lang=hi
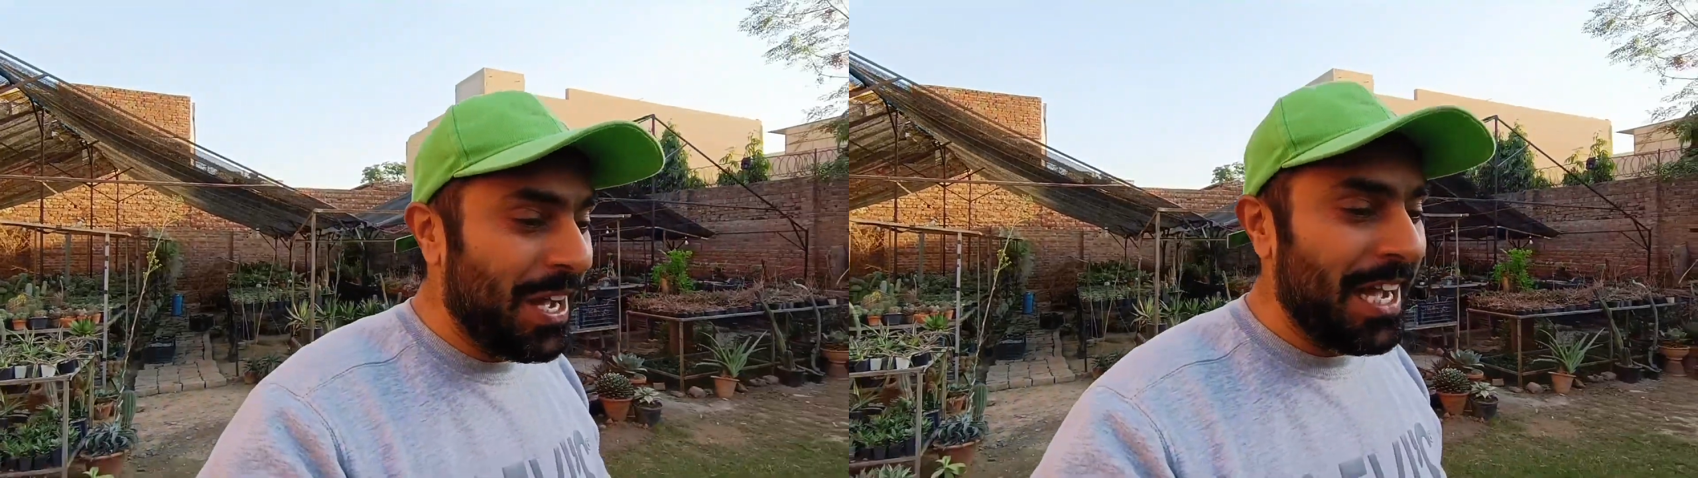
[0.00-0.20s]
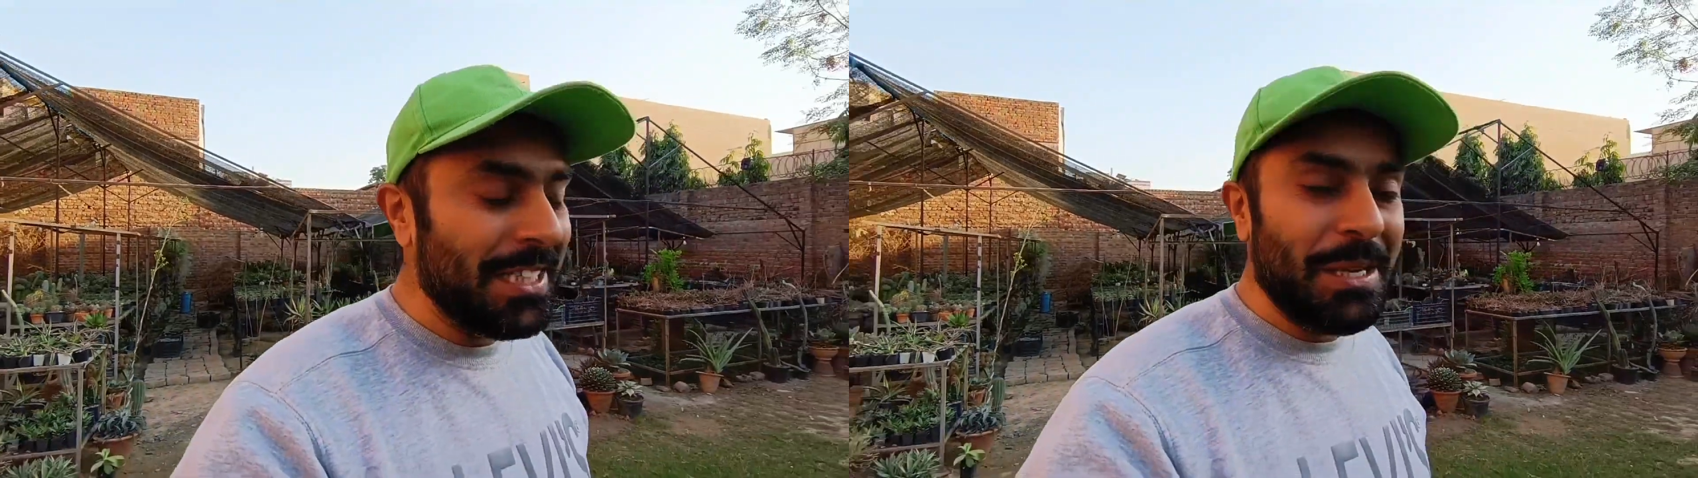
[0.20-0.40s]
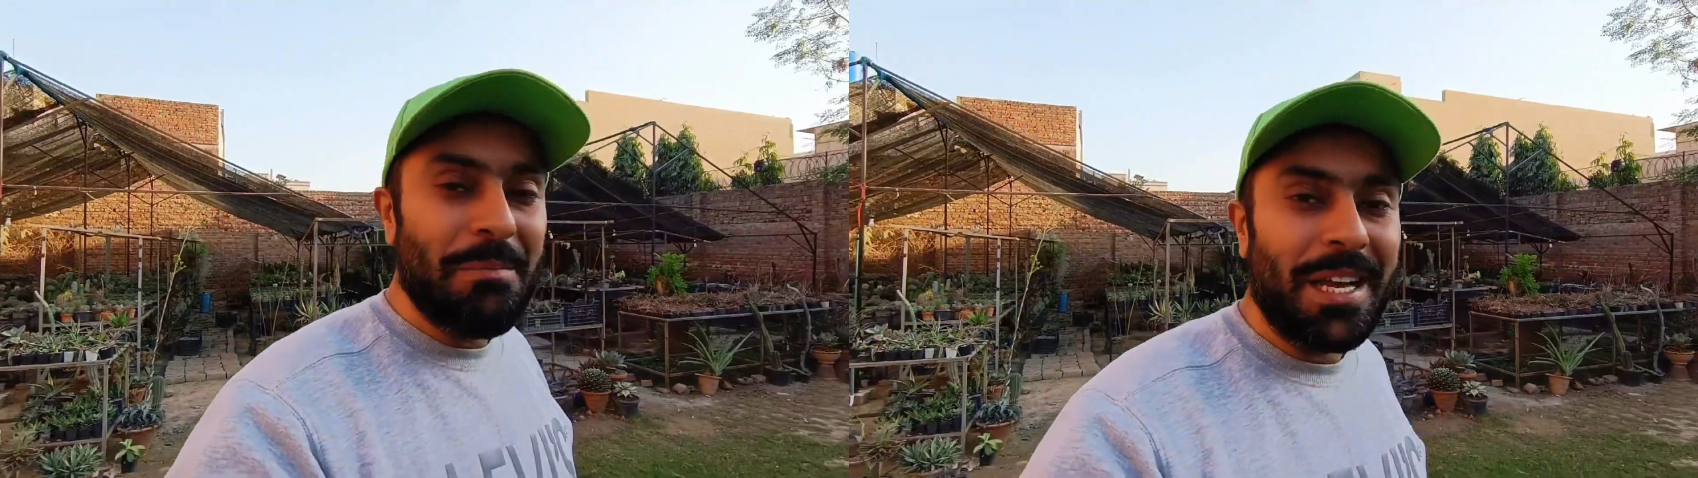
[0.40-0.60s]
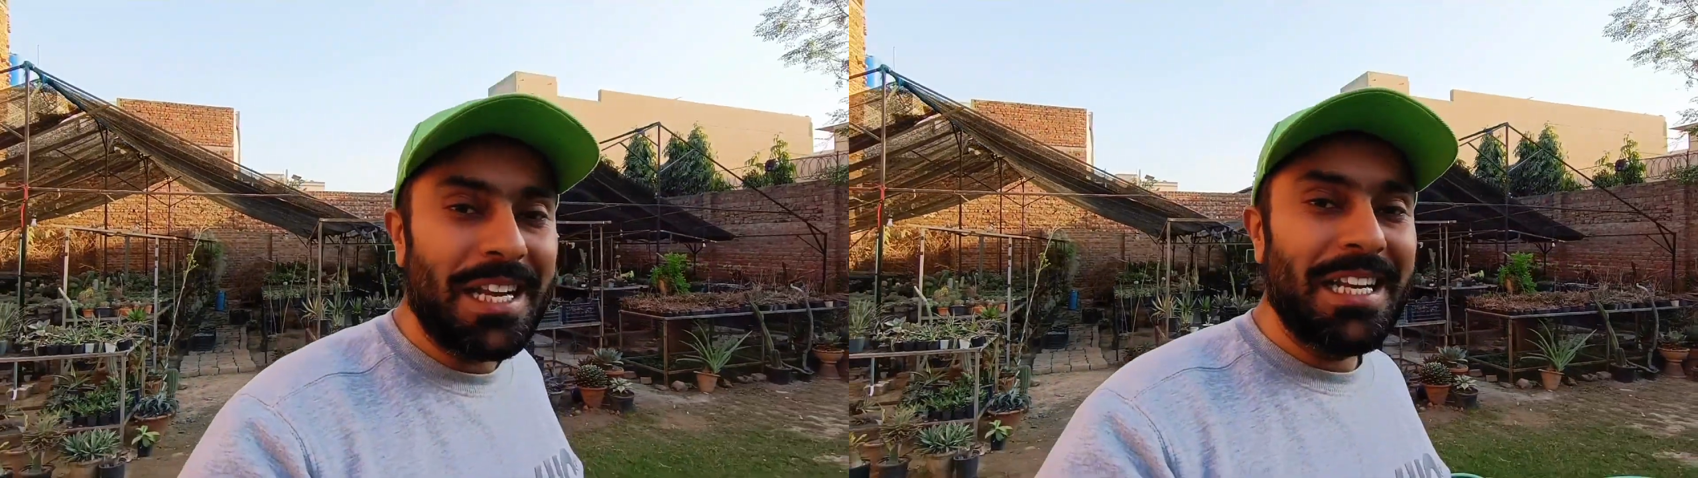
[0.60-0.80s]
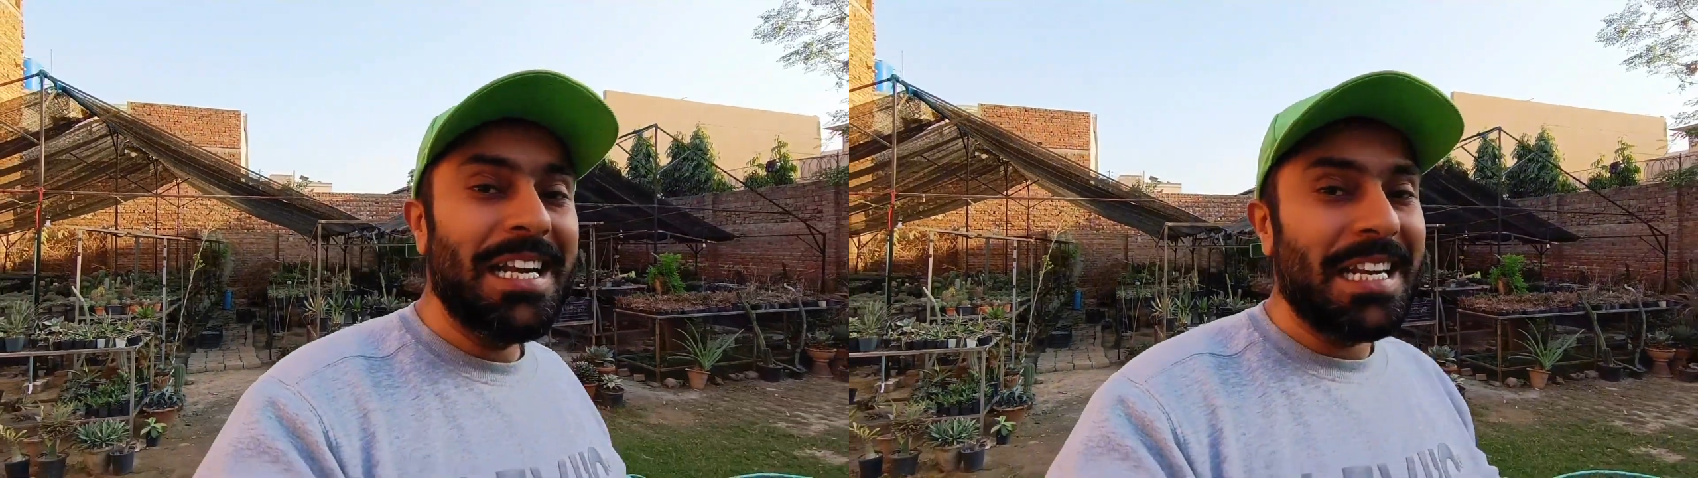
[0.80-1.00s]
तो आज
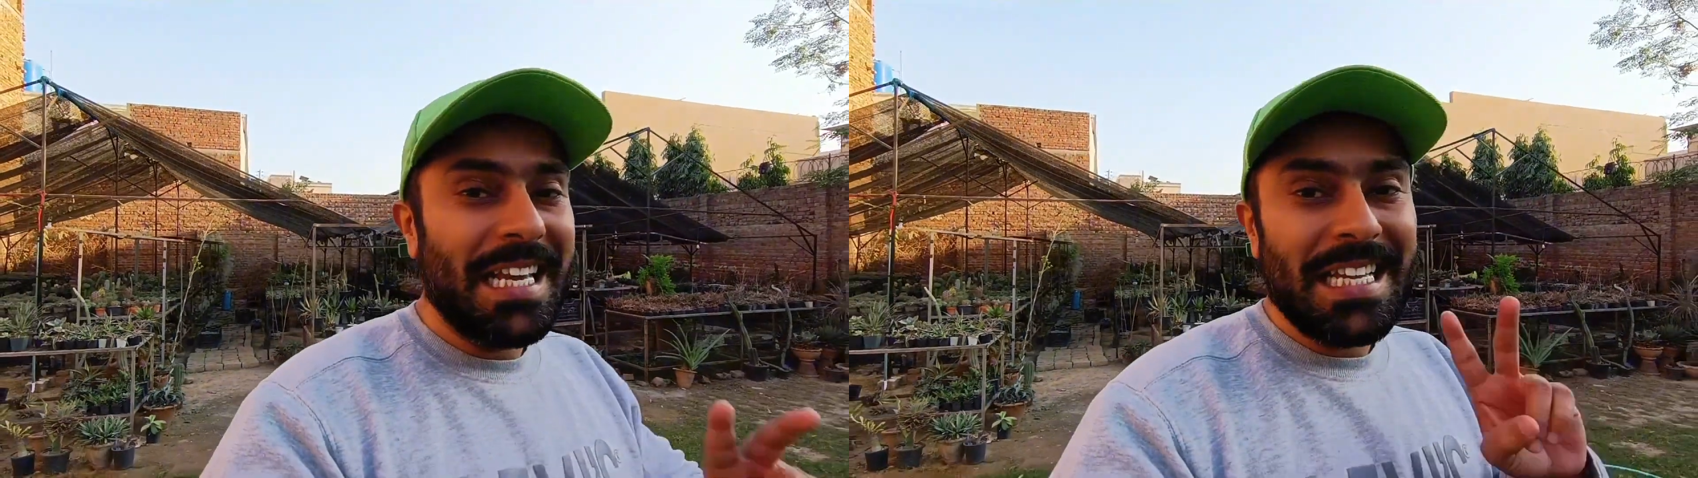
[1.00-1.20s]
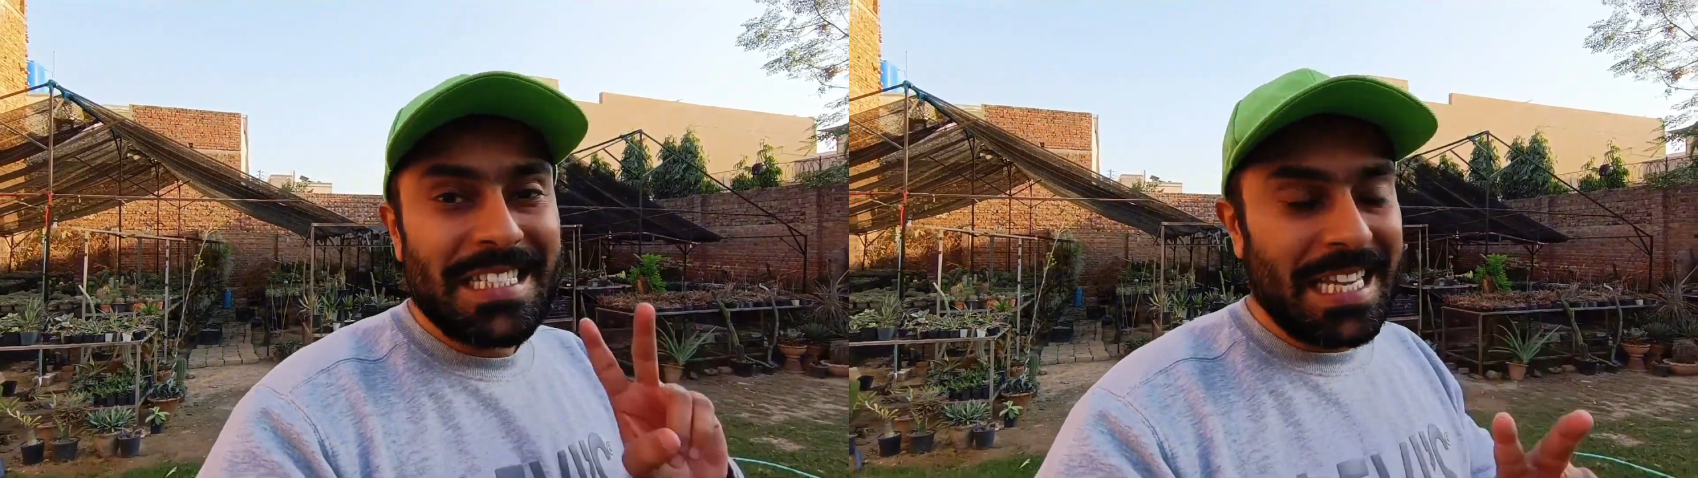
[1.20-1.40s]
हमारा ना डे